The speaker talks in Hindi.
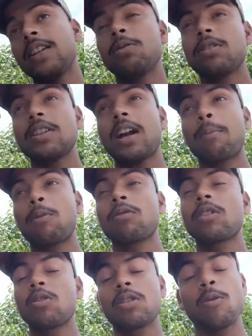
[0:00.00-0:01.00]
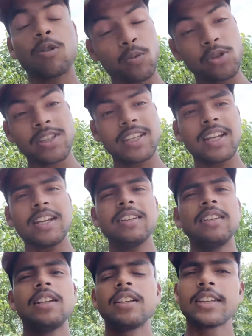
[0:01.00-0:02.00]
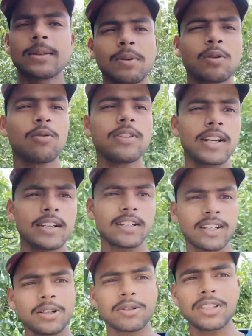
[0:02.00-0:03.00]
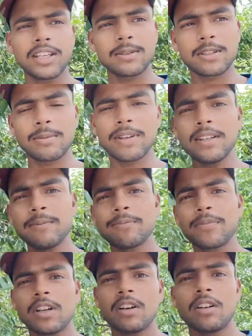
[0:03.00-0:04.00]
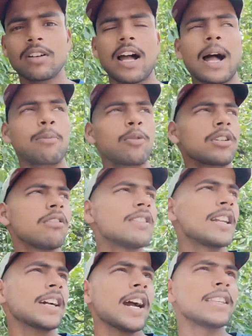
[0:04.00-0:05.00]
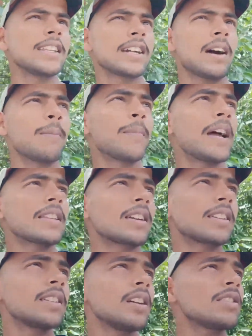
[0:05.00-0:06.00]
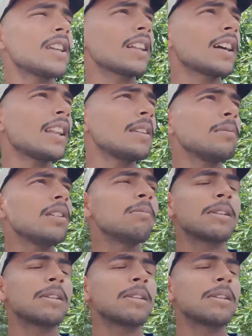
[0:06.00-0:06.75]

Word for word: नहीं होती है आप लोग क्योंकि बहुत पूछते हैं इसमें कोई अर्निंग नहीं होती है इस समय और आपको केवल जानकारी देने का हम प्रयास करते हैं और जानकारी में